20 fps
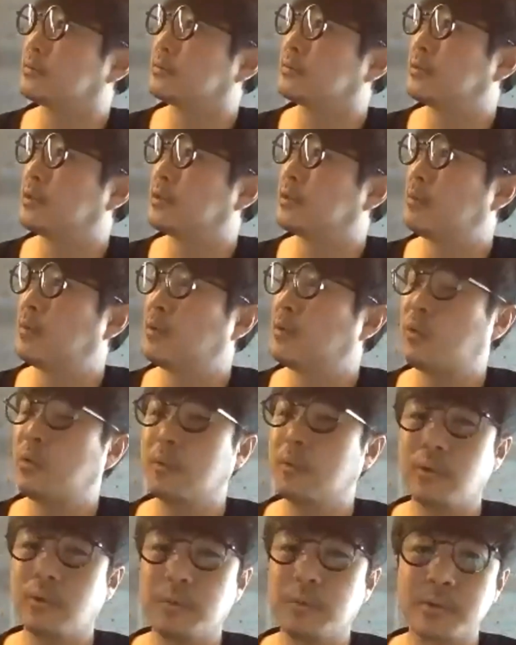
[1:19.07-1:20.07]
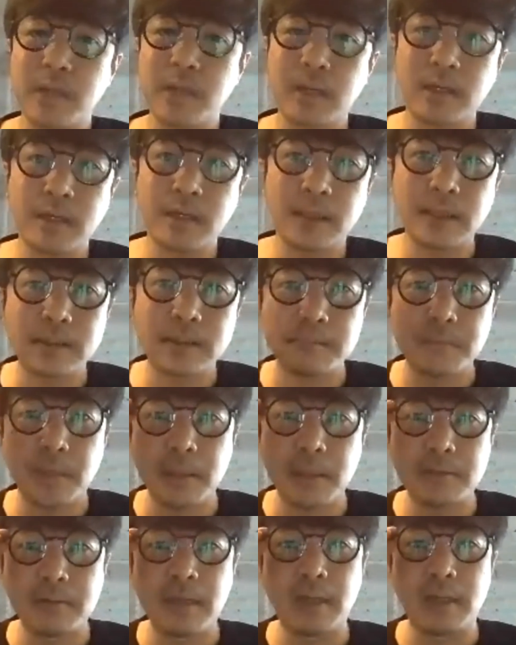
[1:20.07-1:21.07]
か、まあ、ほぼほぼ3ヶ月前
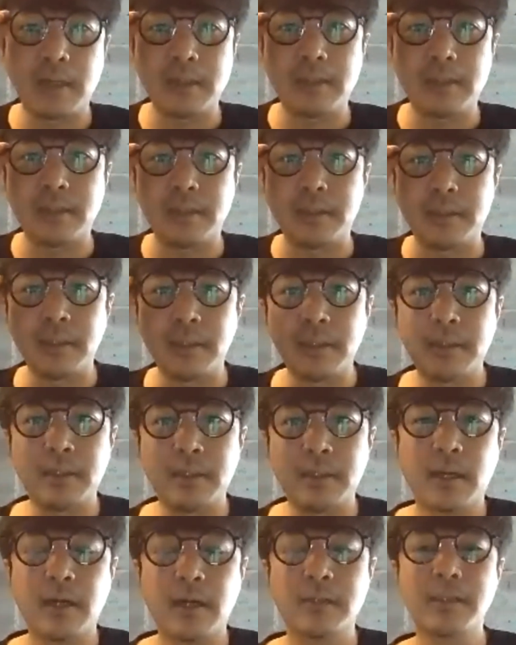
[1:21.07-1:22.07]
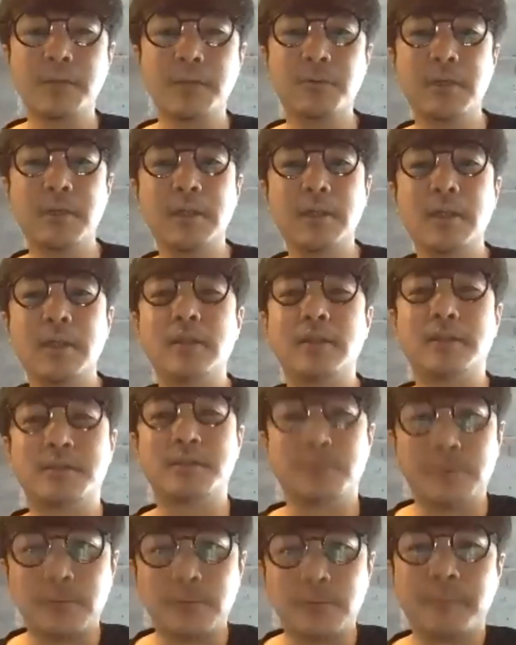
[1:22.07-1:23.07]
ぐらいに、風邪をひいたんで
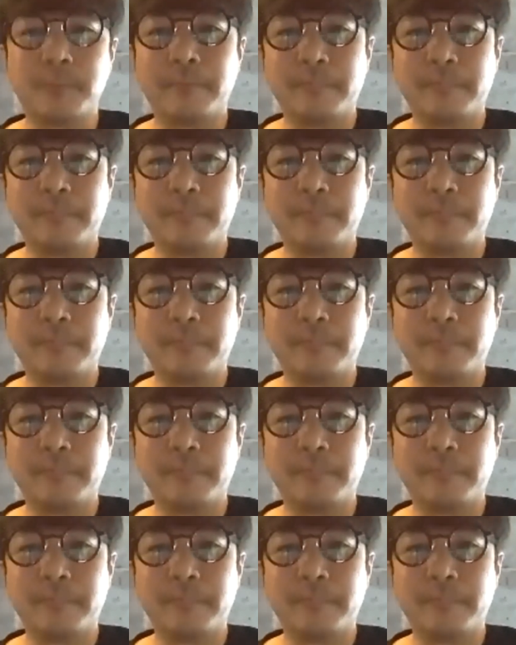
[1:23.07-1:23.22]
すよ。